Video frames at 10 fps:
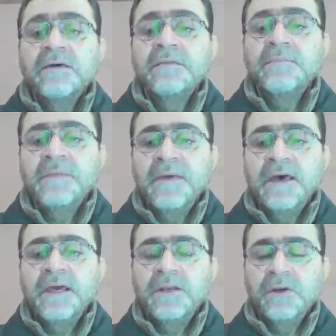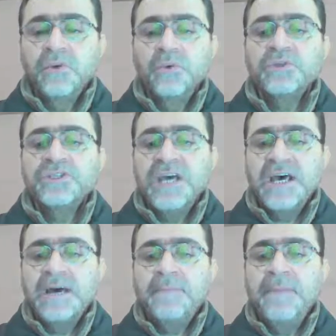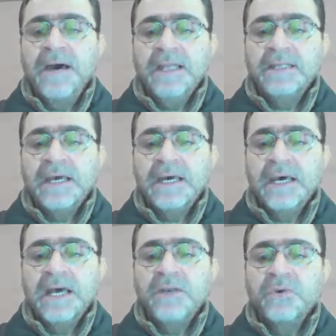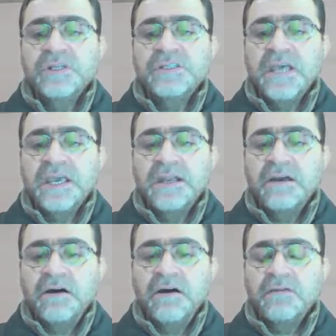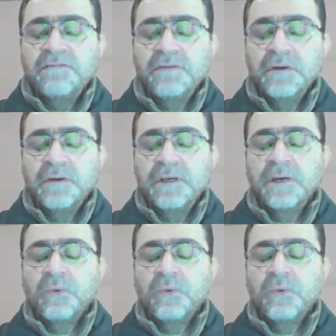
بما أنه جاء بعد النون الساكنة قاف آه،